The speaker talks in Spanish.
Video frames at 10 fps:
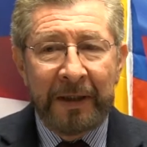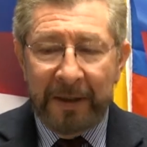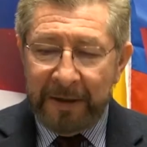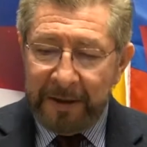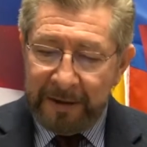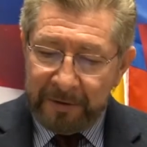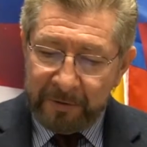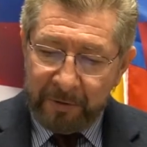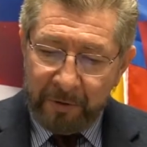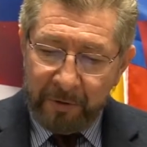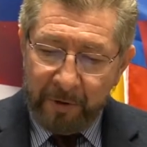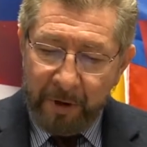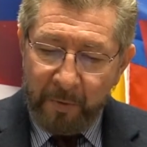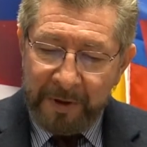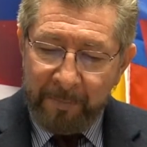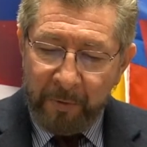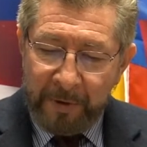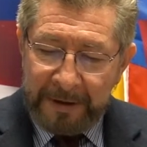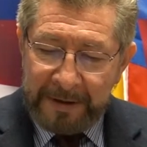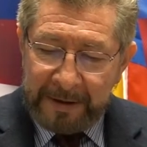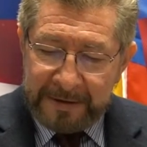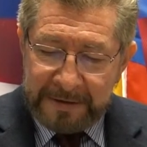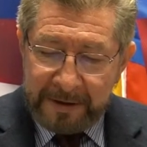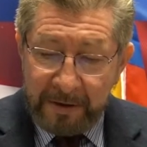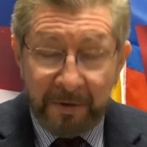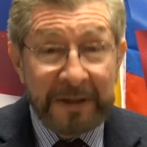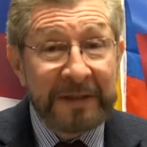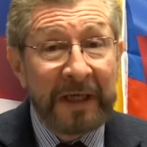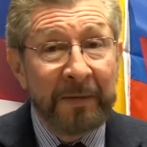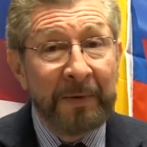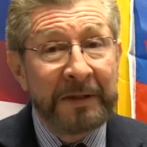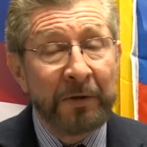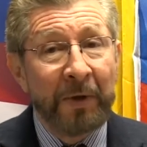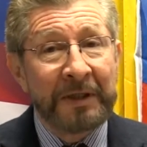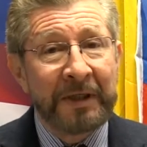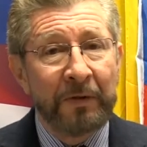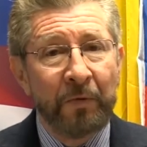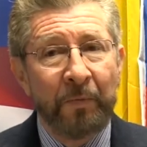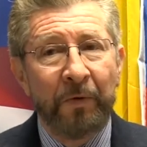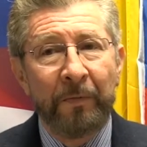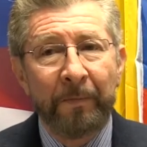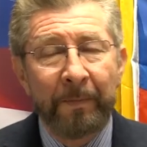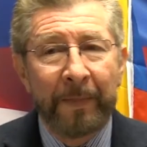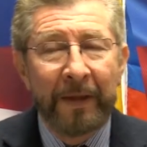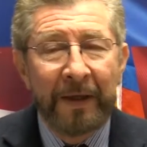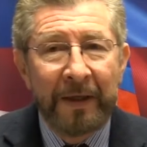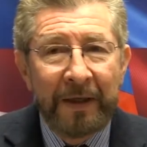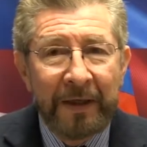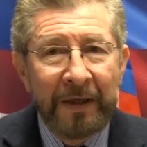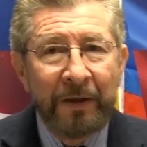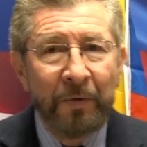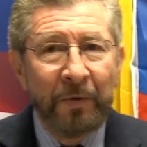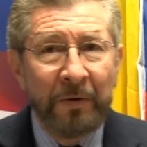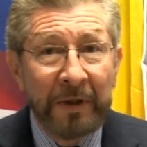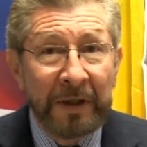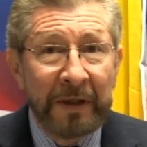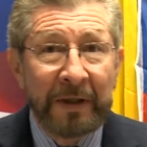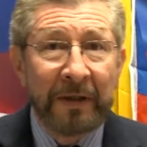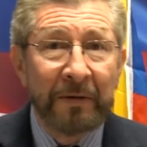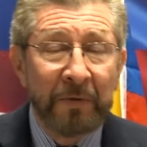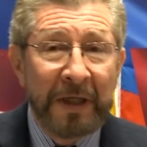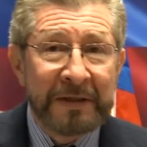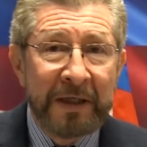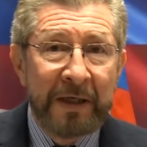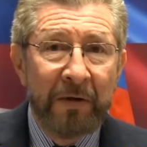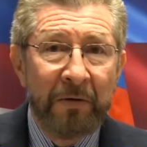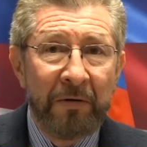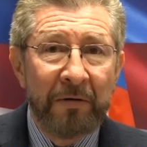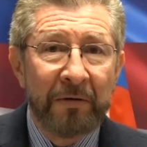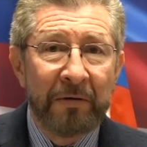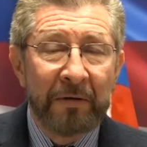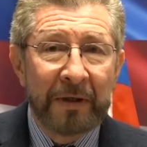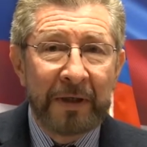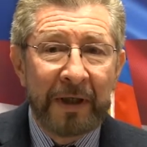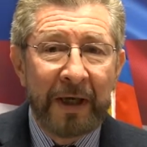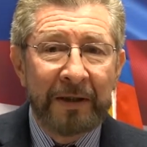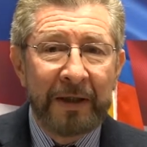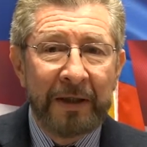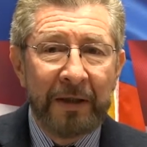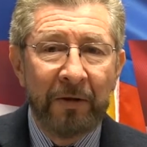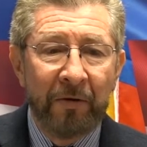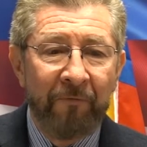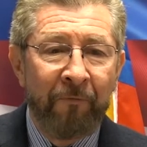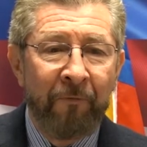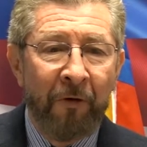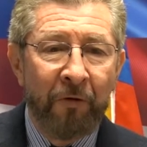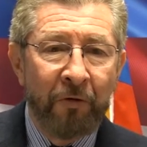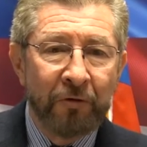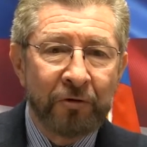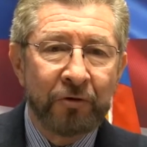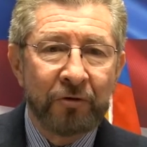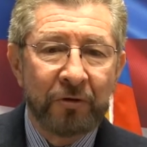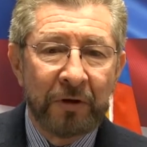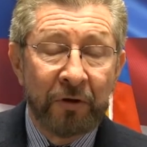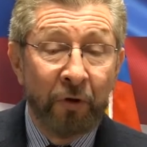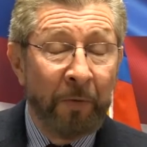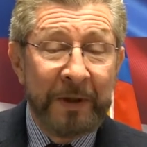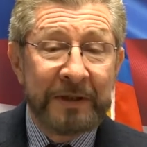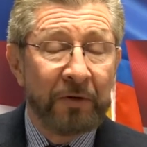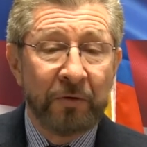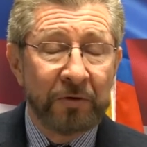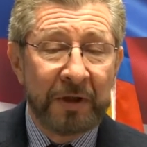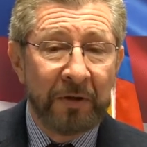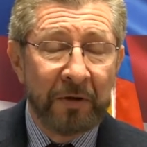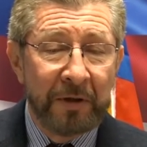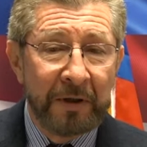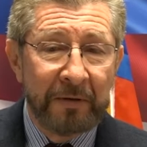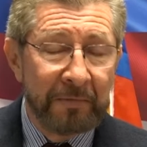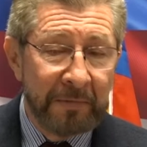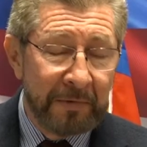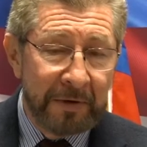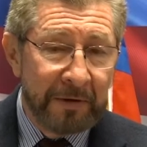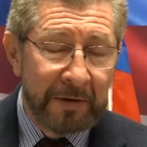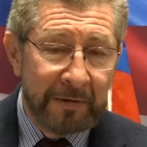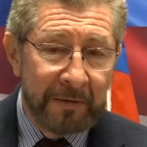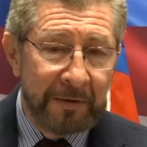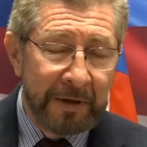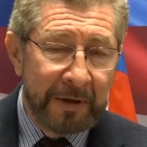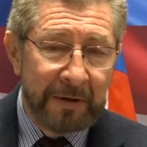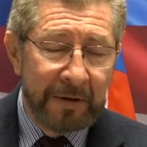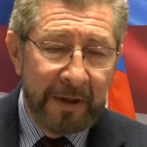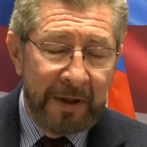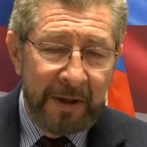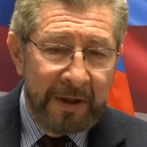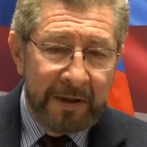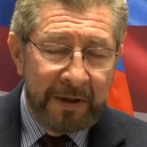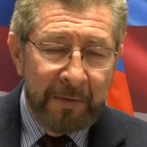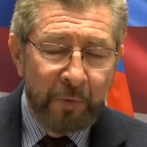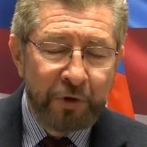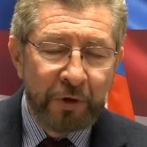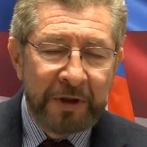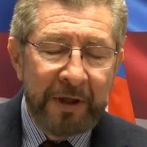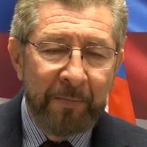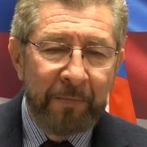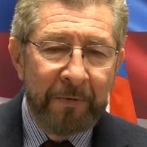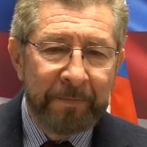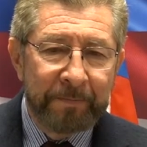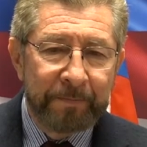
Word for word: tiene toda una política exterior de servicio a ese grupo, y eh, una región que ha tenido focos no vistos eh, eh, en mucho tiempo